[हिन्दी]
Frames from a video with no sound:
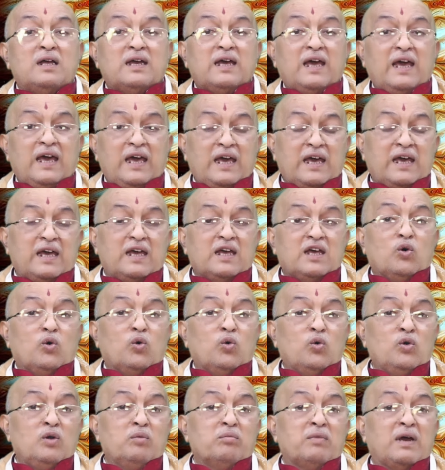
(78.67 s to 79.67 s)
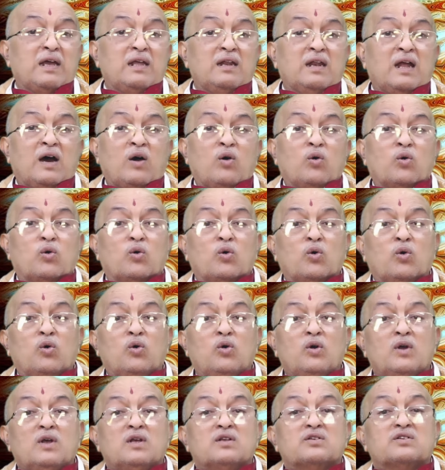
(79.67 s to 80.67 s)
है उन महिलाओं को
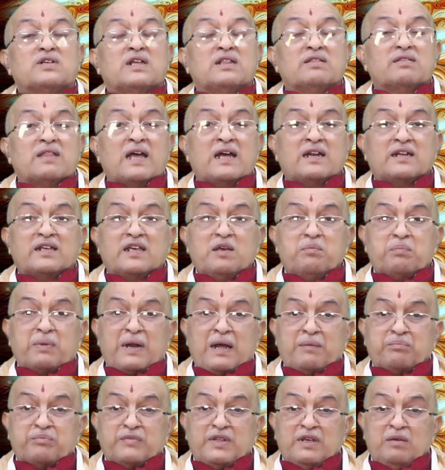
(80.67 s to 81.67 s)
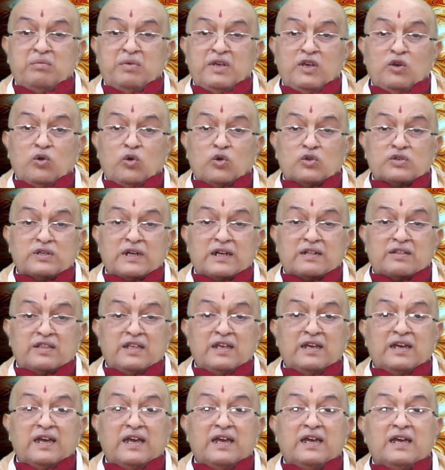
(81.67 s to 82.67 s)
संतान की प्राप्ति भी हो
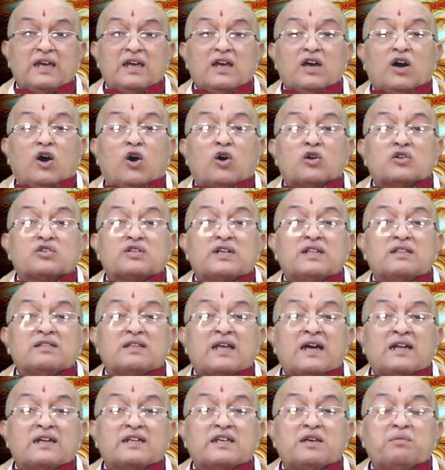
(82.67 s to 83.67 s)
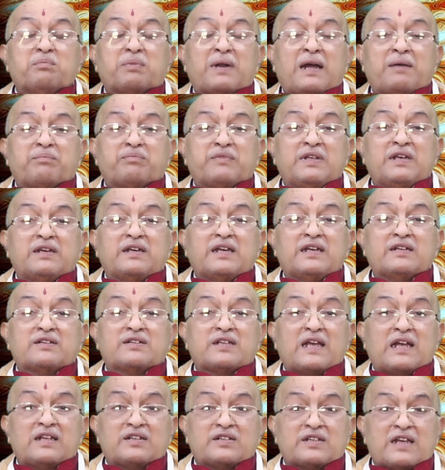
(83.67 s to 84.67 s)
सकती है और संतान की प्राप्ति के
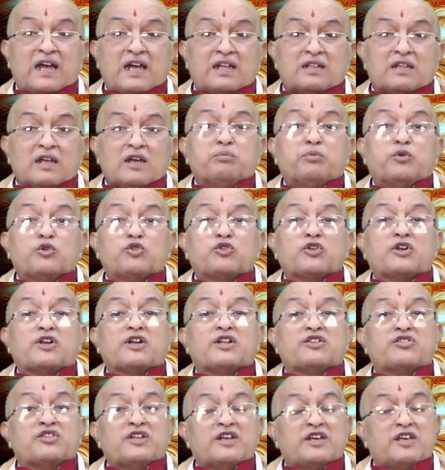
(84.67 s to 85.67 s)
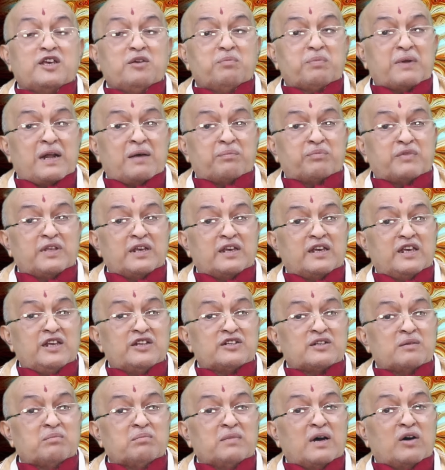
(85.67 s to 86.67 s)
साथ साथ पुत्र रत्न की प्राप्ति की
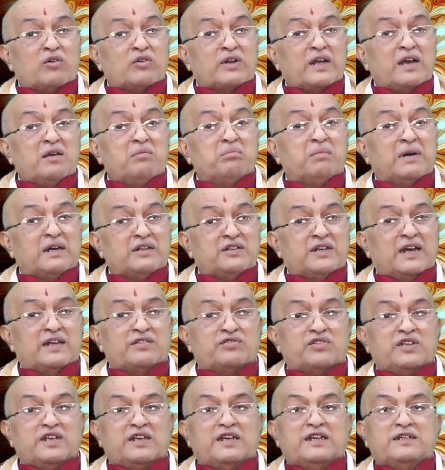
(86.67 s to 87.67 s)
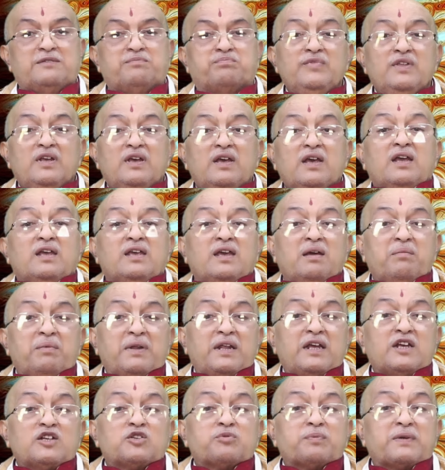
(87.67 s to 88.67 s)
संभावनाएं बढ़ जाती हैं ये
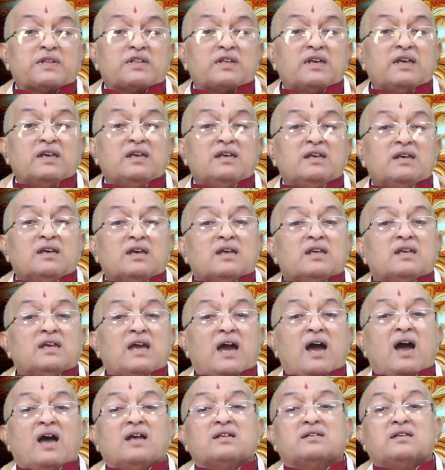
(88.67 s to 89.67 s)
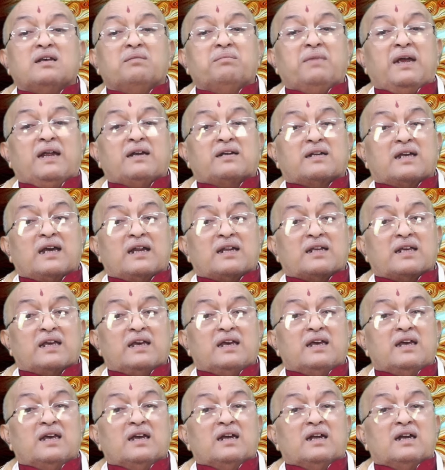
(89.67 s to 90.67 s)
बृहस्पति यहाँ से बैठ कर
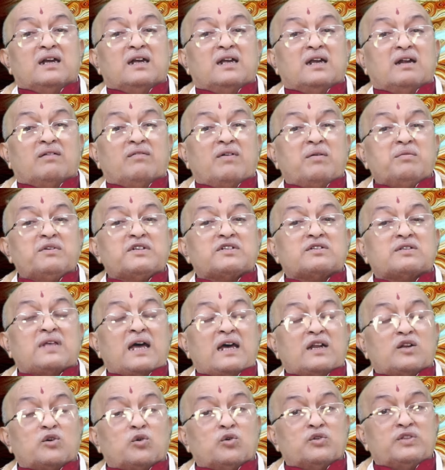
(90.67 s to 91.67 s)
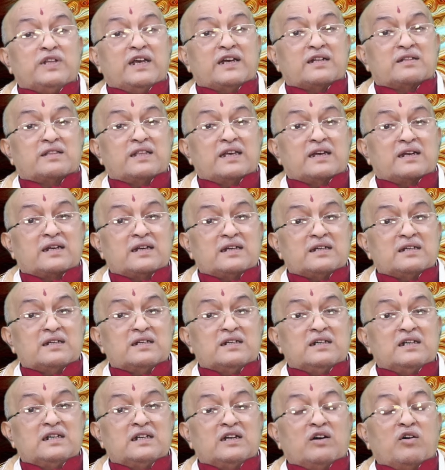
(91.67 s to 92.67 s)
के नवम स्थान को देखते हैं
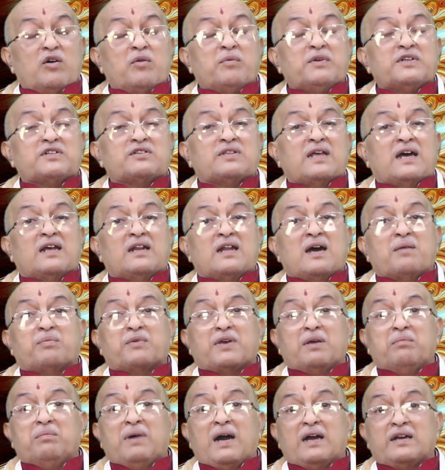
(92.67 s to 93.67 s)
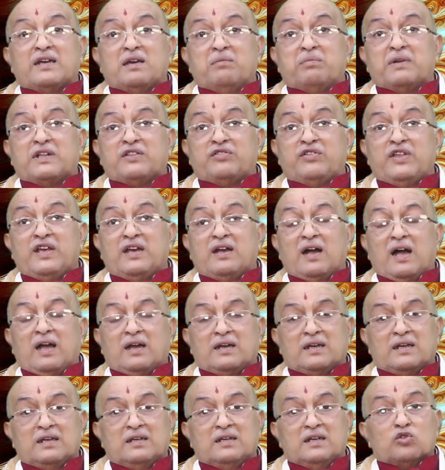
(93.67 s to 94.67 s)
नवम स्थान आपके भाग्य वृद्धि का
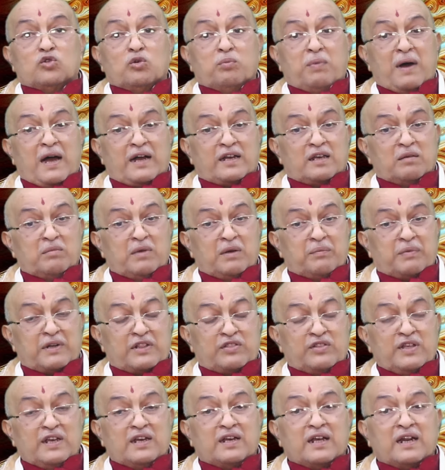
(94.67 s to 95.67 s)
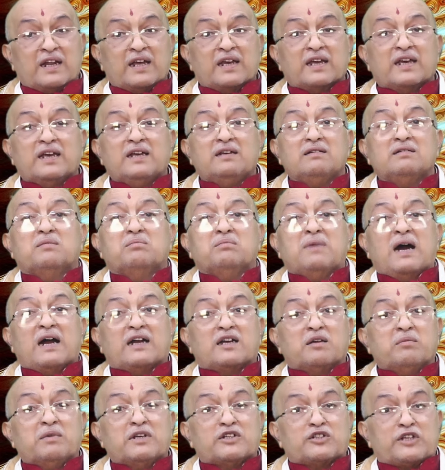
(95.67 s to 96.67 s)
है तो भाग्य में वृद्धि करेंगे
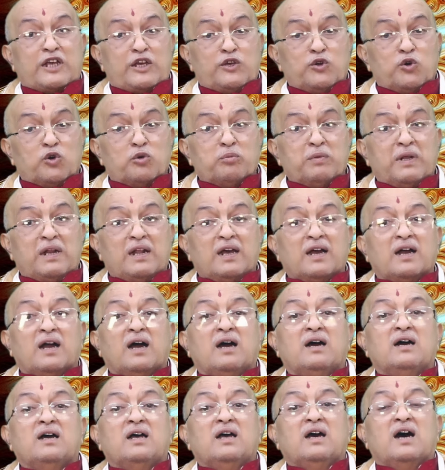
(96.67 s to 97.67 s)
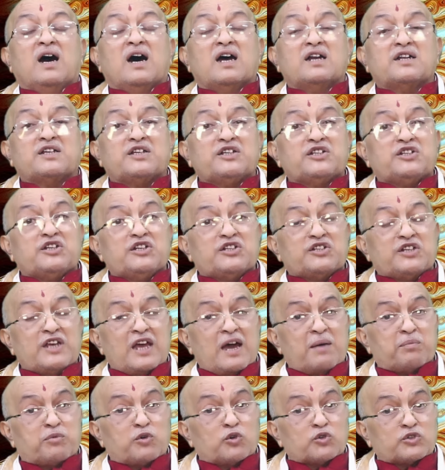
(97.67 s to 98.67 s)
भाग्य में सहयोग मिलेगा हर किसी से
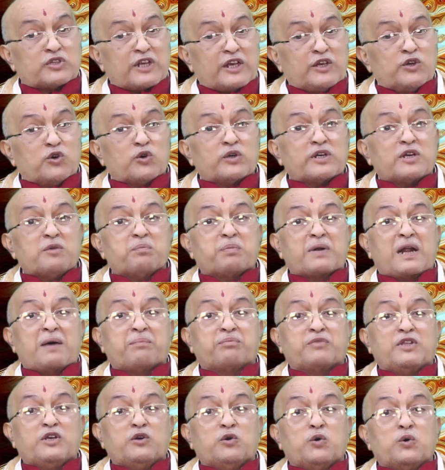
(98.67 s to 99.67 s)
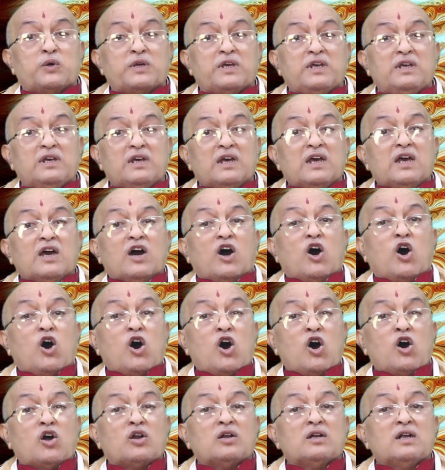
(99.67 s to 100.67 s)
आपको सहयोग की प्राप्ति होगी
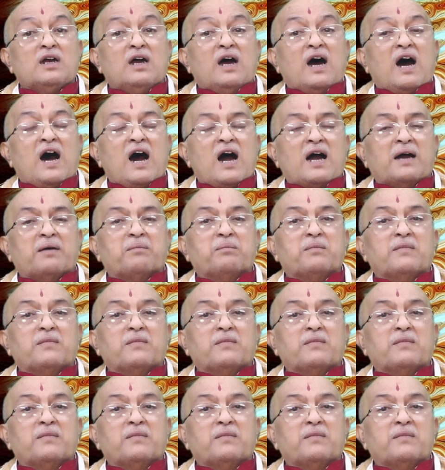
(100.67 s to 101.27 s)
और आ,